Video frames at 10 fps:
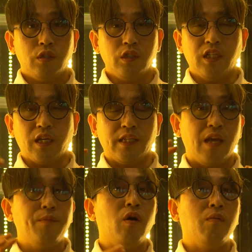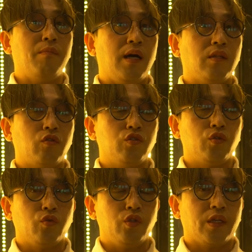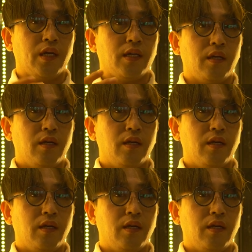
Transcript: 이렇게 네명만 어느 정도 이렇게